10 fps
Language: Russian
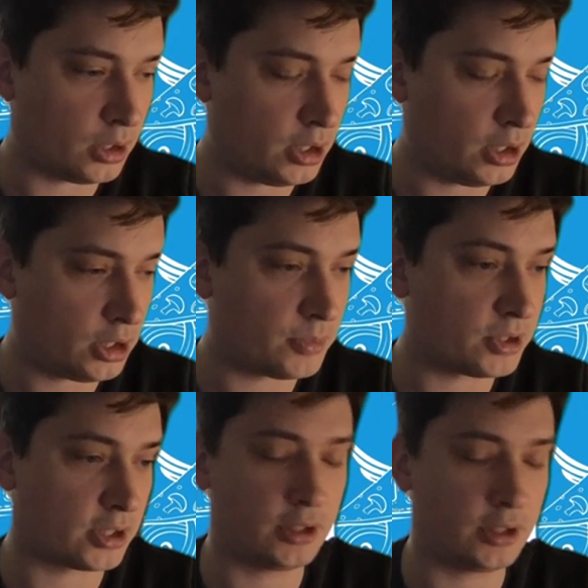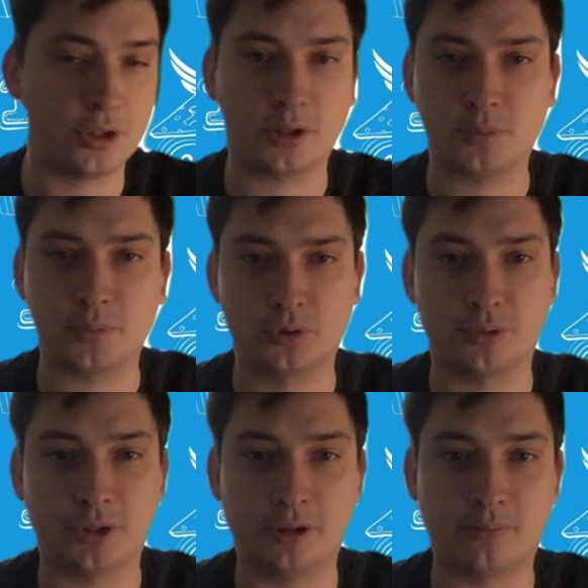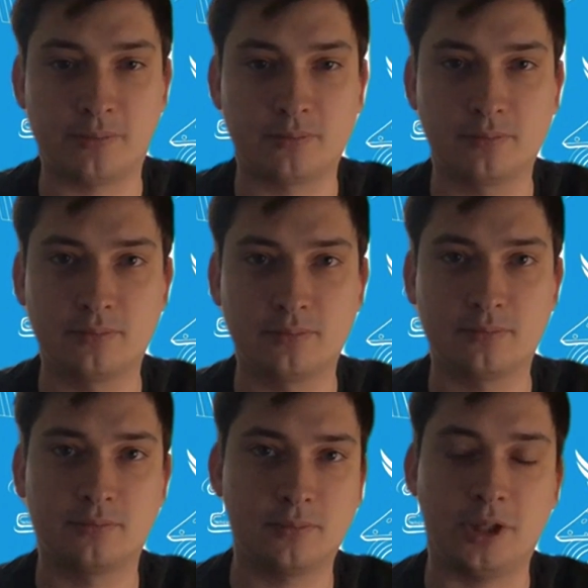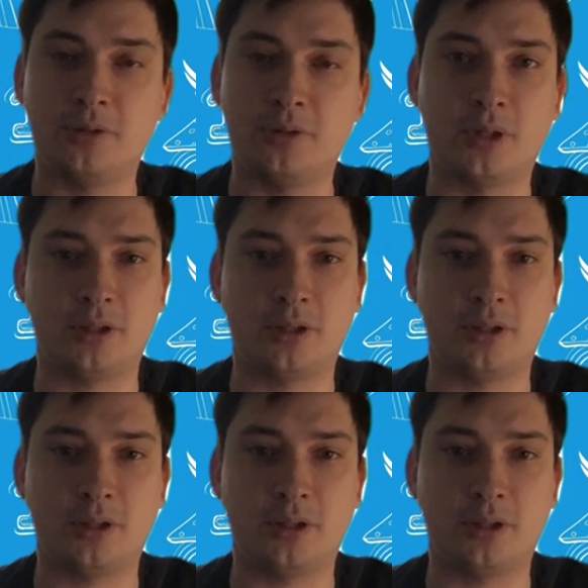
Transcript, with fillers: И не безразличие к тому, что мы делаем. Этим мы